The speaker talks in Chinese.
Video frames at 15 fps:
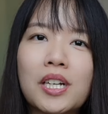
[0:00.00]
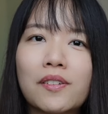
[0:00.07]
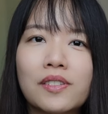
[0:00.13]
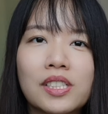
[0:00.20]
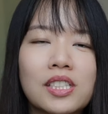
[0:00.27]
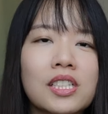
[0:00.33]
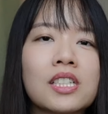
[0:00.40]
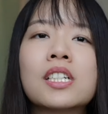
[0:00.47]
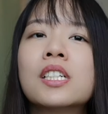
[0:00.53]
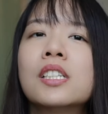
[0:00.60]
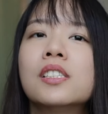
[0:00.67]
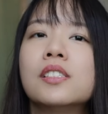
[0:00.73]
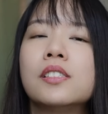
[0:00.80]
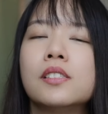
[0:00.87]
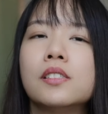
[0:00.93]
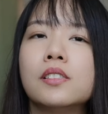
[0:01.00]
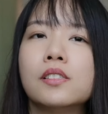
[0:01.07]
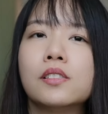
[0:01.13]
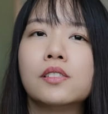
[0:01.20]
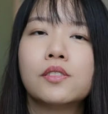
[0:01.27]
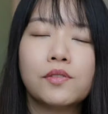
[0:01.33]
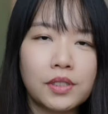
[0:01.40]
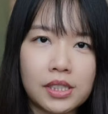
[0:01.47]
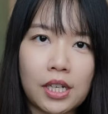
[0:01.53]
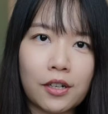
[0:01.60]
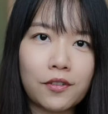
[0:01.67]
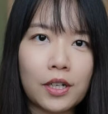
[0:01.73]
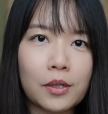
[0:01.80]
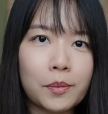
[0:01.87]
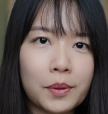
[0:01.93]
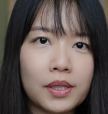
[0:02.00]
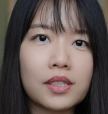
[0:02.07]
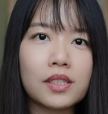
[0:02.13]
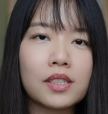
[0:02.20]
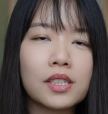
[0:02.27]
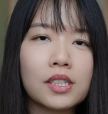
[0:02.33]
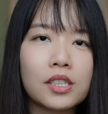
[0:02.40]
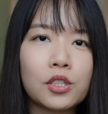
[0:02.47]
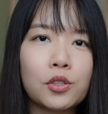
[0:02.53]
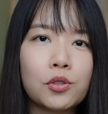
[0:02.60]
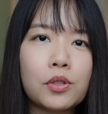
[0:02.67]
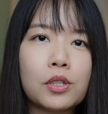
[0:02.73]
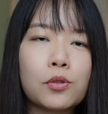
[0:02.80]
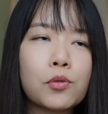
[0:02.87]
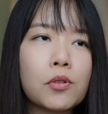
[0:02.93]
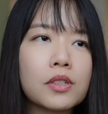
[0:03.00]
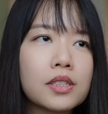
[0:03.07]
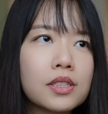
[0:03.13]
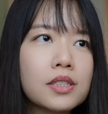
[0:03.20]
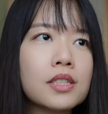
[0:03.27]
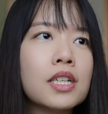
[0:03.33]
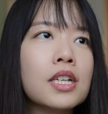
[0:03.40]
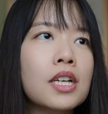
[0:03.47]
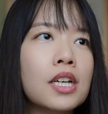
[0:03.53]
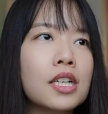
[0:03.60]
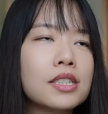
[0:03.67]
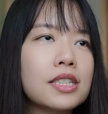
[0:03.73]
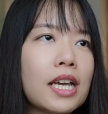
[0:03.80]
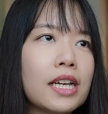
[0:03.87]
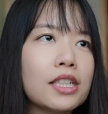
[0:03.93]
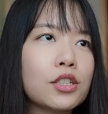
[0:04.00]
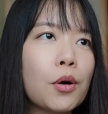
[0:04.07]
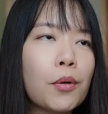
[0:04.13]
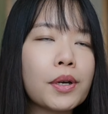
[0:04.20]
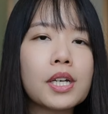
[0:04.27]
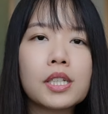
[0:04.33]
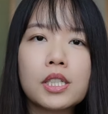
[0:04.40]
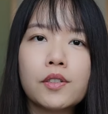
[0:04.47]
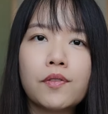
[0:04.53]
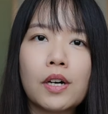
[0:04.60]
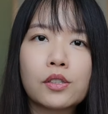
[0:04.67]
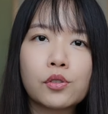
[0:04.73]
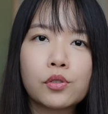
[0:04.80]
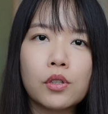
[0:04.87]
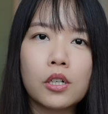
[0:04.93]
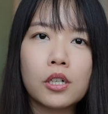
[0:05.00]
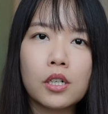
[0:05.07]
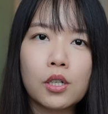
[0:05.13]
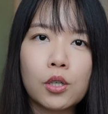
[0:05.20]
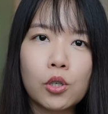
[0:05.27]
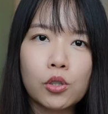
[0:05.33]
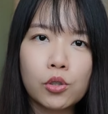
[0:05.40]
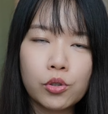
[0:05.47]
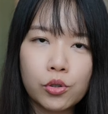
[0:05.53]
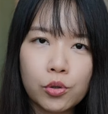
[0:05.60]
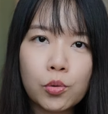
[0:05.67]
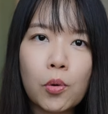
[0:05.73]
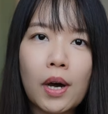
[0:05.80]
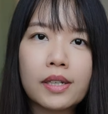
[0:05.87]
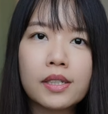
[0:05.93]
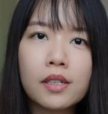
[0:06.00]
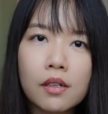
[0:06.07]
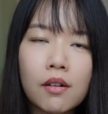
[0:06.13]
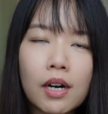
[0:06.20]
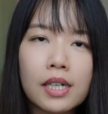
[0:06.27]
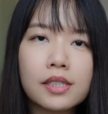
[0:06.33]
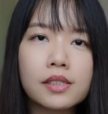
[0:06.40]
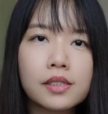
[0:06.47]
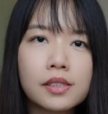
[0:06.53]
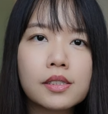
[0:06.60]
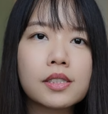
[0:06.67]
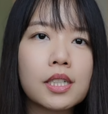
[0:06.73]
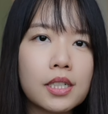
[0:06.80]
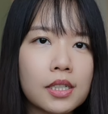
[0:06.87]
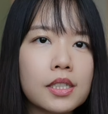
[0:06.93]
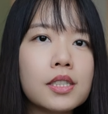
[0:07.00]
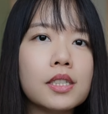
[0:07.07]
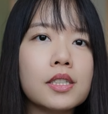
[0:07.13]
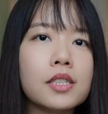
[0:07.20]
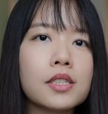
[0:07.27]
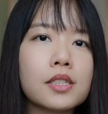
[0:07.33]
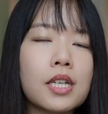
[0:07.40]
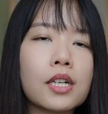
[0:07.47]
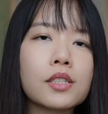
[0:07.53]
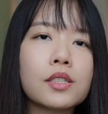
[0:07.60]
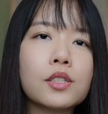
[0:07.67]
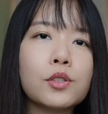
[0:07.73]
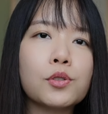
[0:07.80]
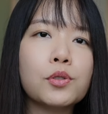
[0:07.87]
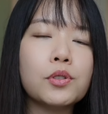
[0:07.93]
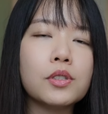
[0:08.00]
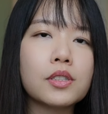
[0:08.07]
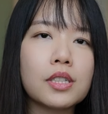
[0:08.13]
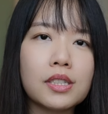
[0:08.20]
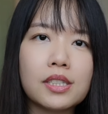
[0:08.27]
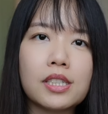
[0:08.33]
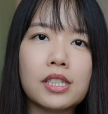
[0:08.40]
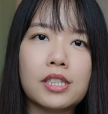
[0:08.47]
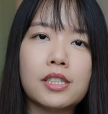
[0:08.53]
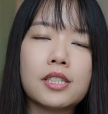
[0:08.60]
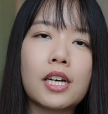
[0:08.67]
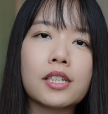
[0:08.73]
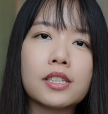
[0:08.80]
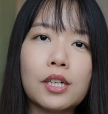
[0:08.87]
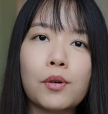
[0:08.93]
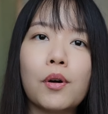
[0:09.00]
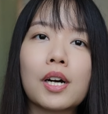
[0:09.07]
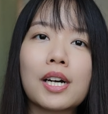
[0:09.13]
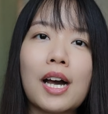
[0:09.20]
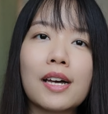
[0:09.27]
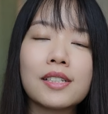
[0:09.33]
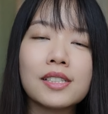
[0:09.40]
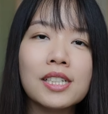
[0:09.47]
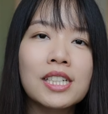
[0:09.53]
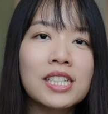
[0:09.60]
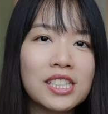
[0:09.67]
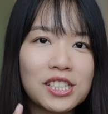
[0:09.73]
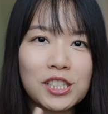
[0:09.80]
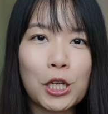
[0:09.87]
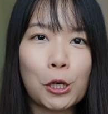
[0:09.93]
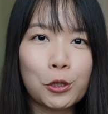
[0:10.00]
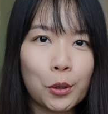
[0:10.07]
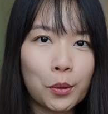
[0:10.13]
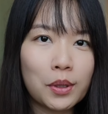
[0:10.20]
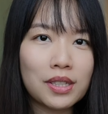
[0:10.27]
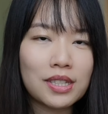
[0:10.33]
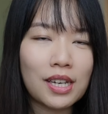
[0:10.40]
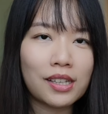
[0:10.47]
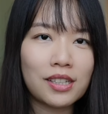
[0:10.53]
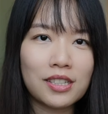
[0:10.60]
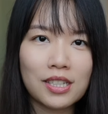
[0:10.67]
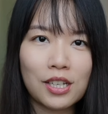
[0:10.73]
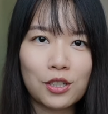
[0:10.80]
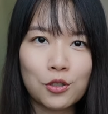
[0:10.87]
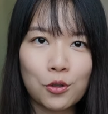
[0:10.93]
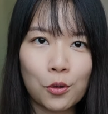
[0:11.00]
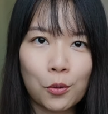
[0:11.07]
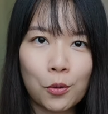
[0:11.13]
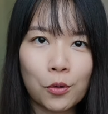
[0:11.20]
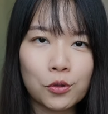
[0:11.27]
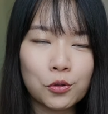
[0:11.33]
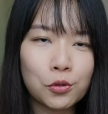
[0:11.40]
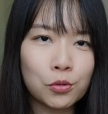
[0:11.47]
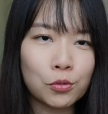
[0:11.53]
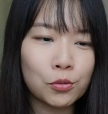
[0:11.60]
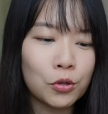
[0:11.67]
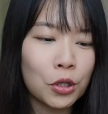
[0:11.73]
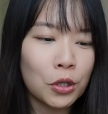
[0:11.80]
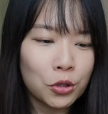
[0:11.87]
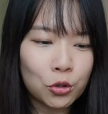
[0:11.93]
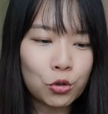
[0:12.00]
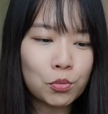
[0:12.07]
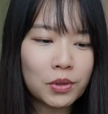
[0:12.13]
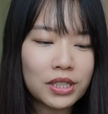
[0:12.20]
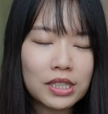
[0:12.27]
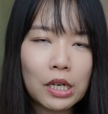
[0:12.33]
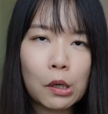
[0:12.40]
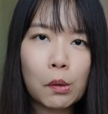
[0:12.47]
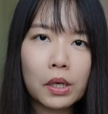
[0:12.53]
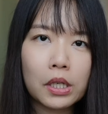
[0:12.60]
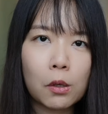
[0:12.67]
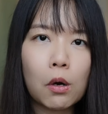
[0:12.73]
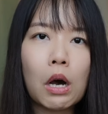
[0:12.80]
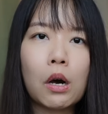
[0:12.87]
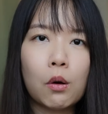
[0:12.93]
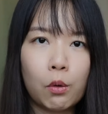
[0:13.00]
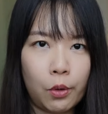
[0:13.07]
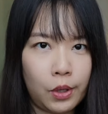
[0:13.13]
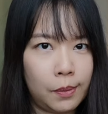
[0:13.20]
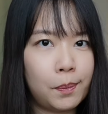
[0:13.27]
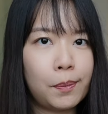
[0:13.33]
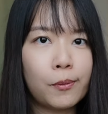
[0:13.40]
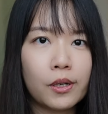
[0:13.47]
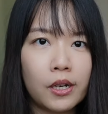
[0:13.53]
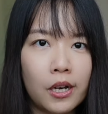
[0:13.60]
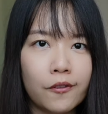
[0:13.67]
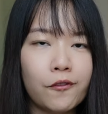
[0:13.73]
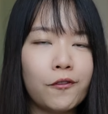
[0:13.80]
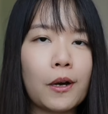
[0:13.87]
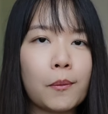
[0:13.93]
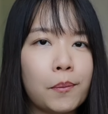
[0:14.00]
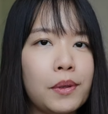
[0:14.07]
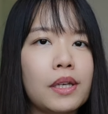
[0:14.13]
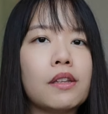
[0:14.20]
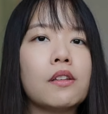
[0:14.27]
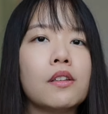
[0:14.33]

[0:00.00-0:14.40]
everything 是非常方便的。所以如果是在同一个地方游玩的话，是可以尝试去申请一张电话卡的，至少有一张你在中国出门在外的话会很方便。